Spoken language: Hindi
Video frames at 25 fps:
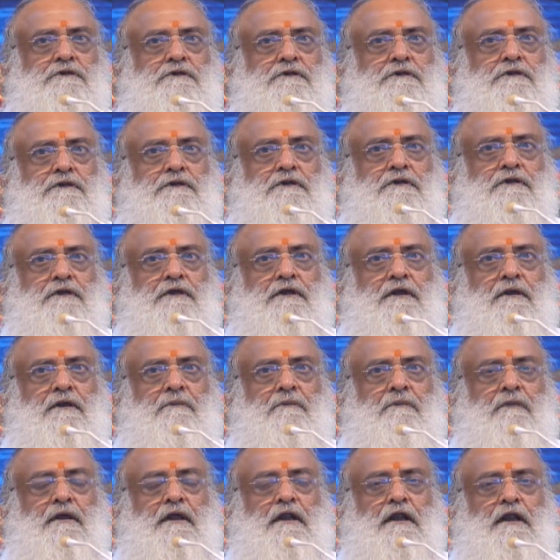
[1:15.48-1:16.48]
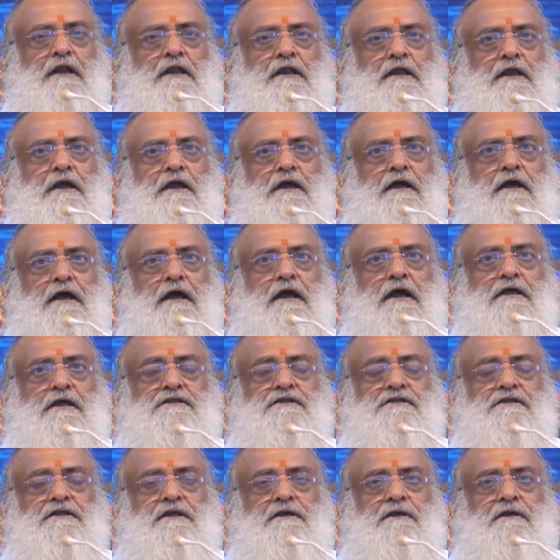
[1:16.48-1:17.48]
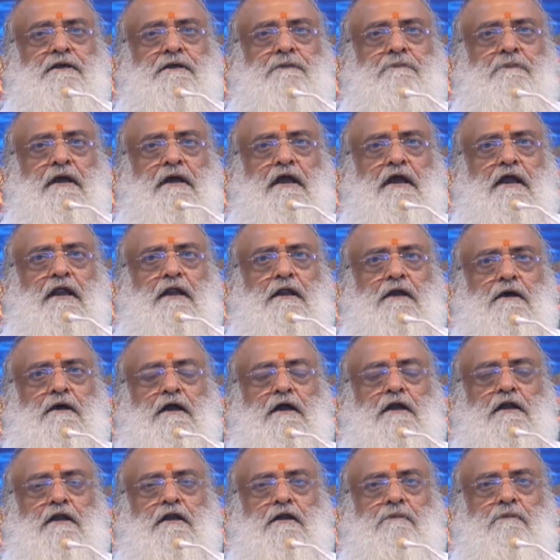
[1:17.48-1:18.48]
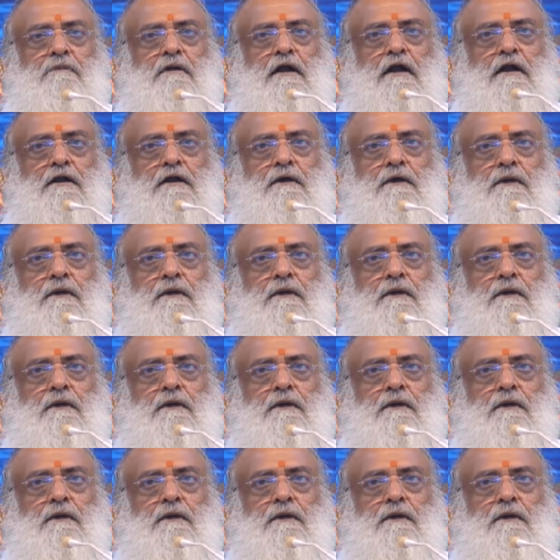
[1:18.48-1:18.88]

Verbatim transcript: कि मेरे लिए एक ऐसे महल का निर्माण करो